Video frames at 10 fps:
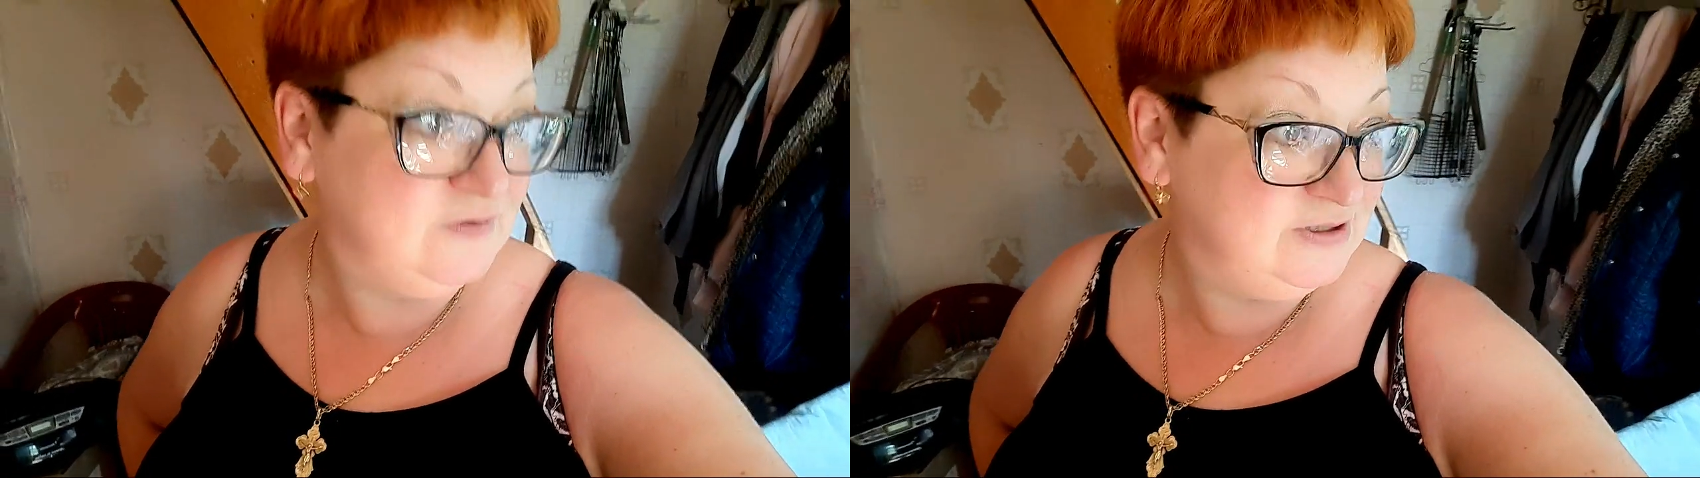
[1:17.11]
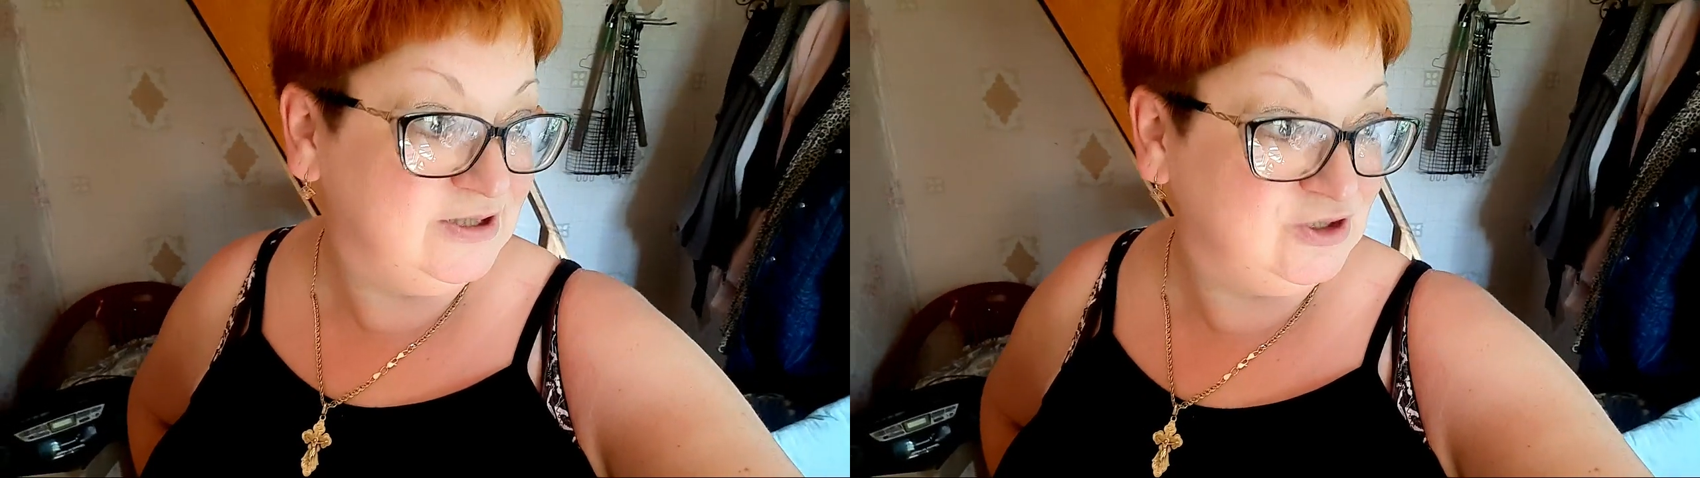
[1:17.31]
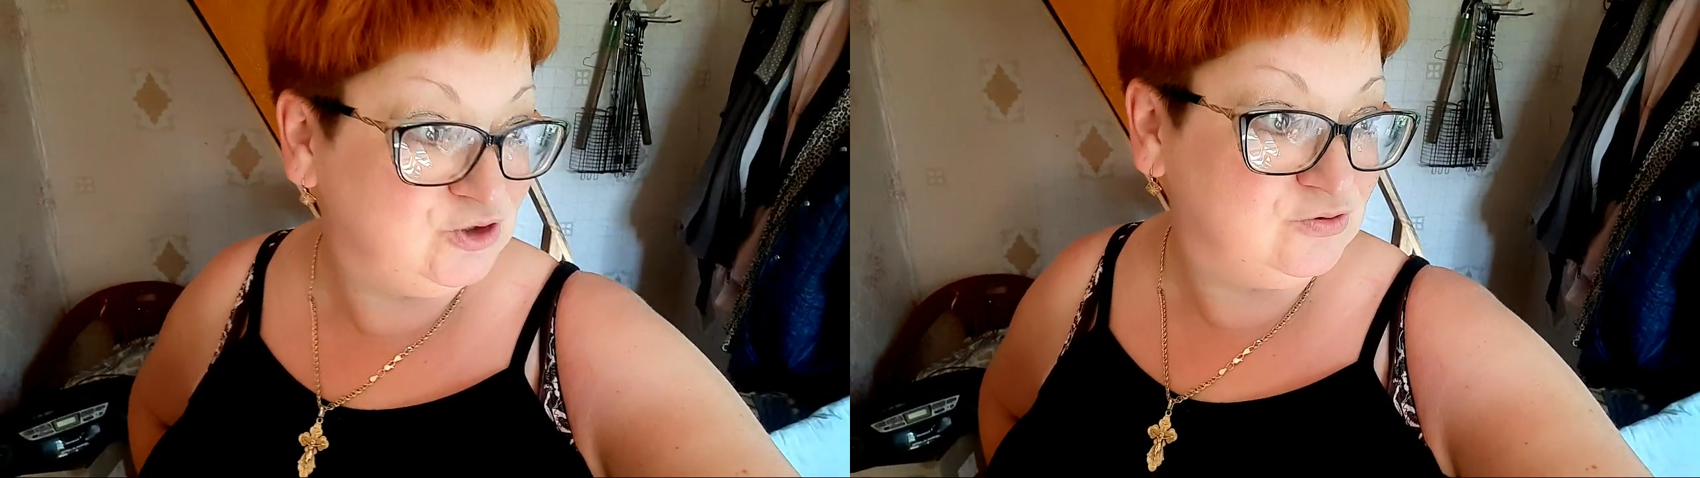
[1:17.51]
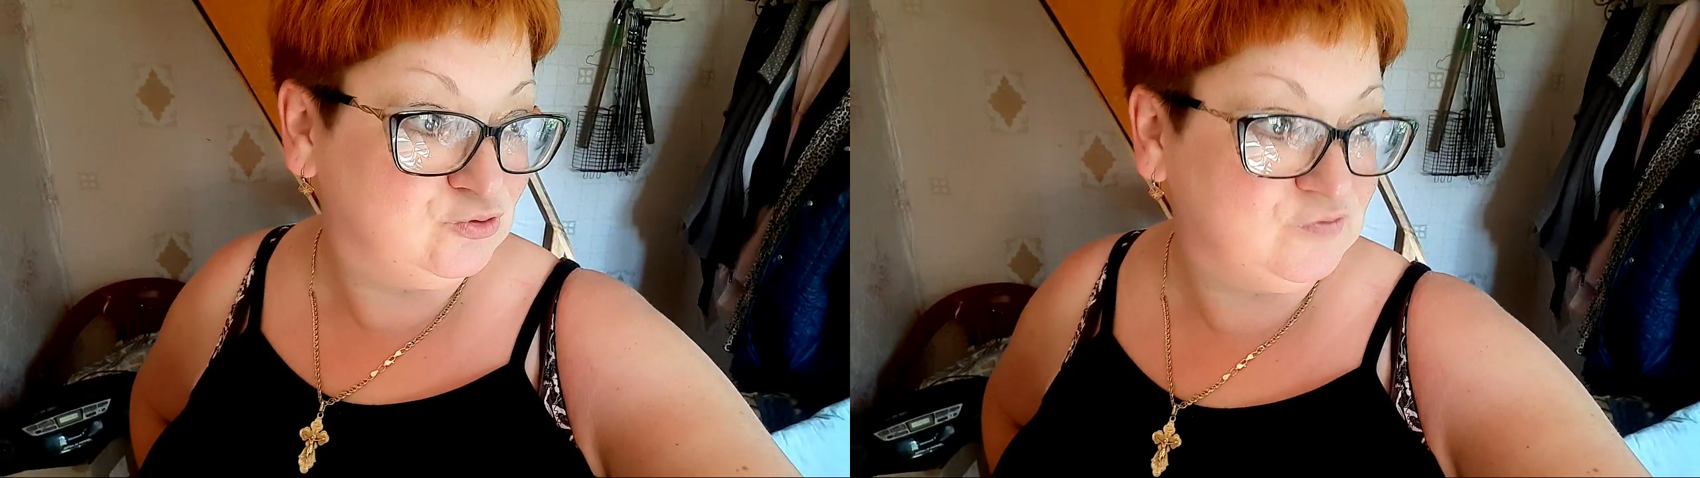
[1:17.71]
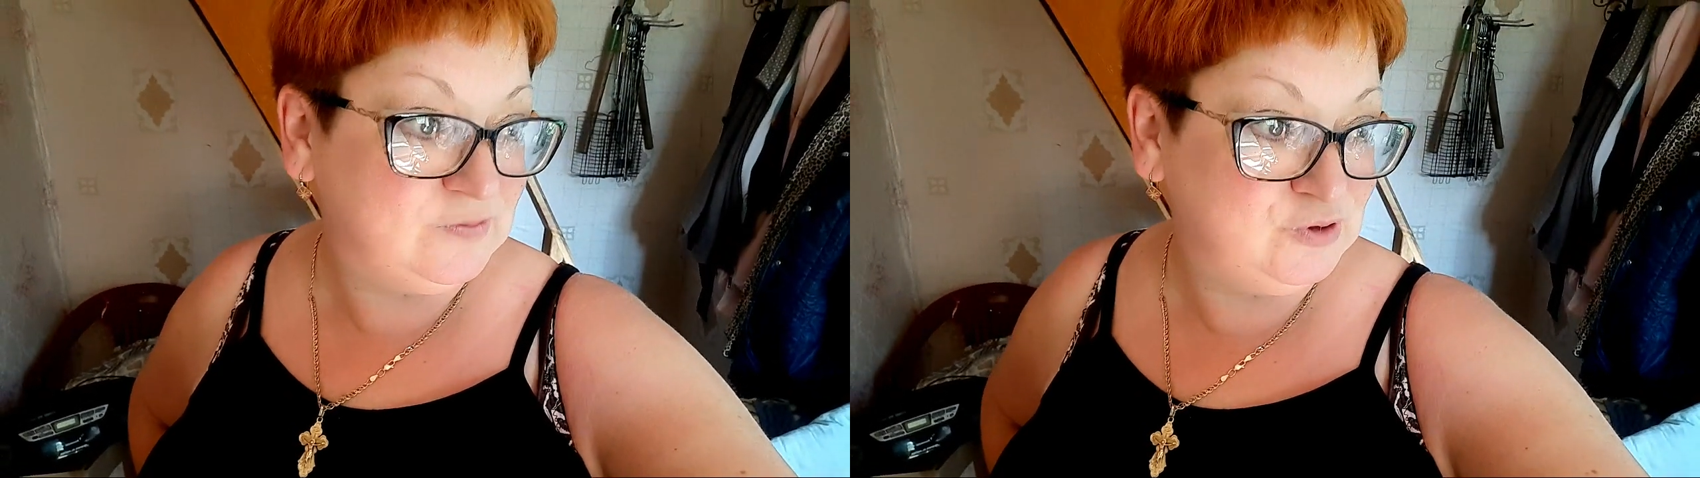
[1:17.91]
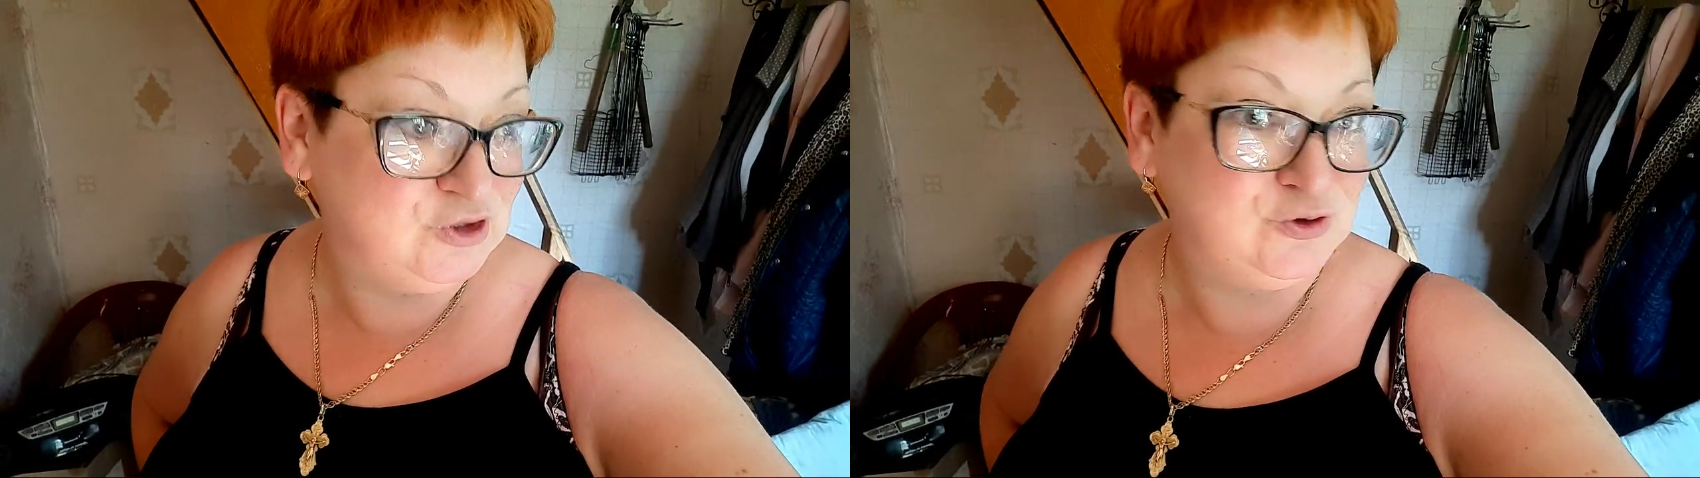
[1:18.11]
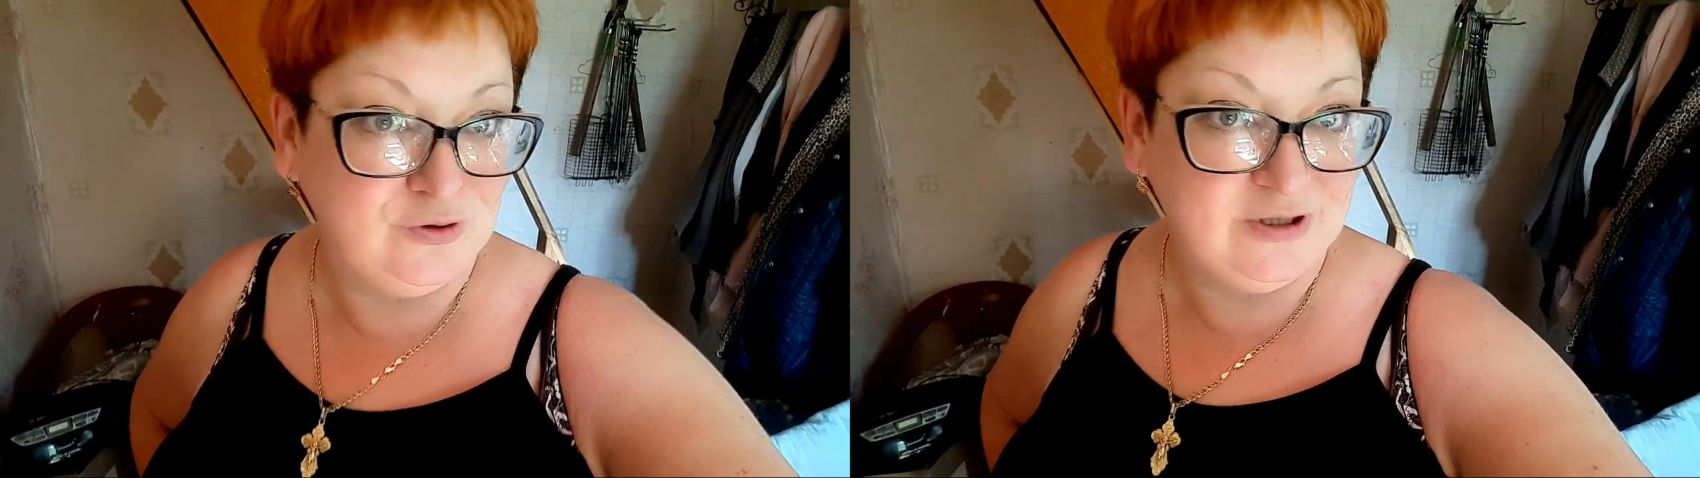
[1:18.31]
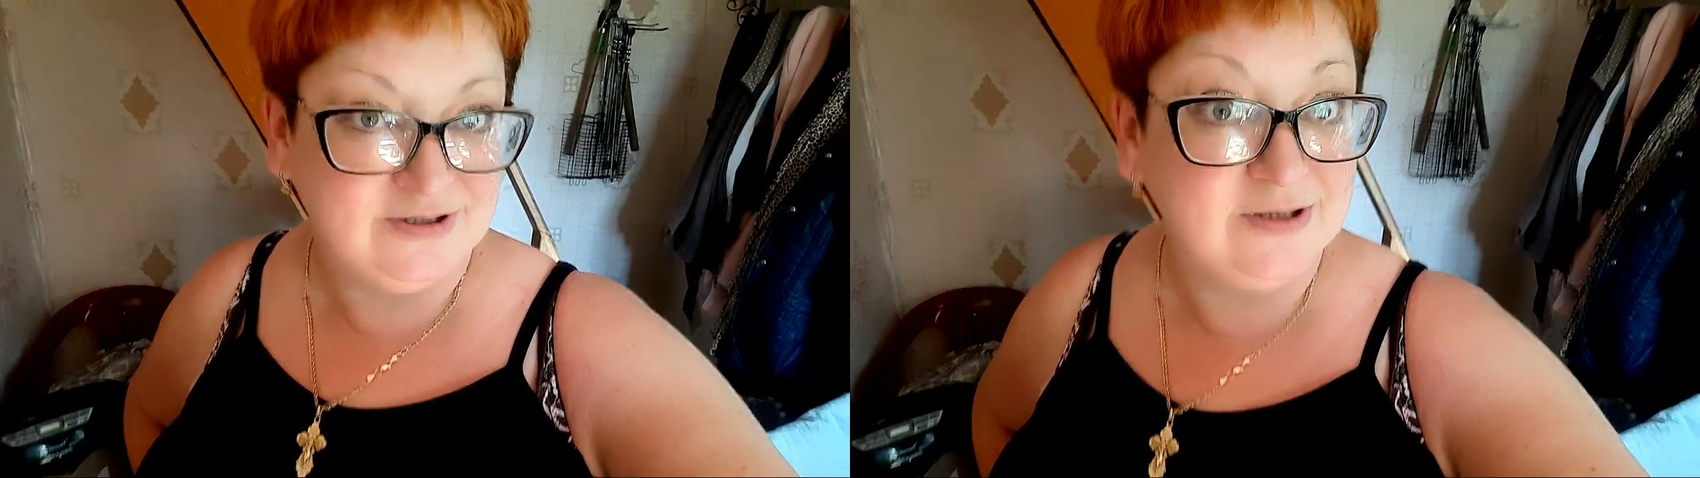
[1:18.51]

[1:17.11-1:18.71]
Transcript: виделись, уже вообще сто лет.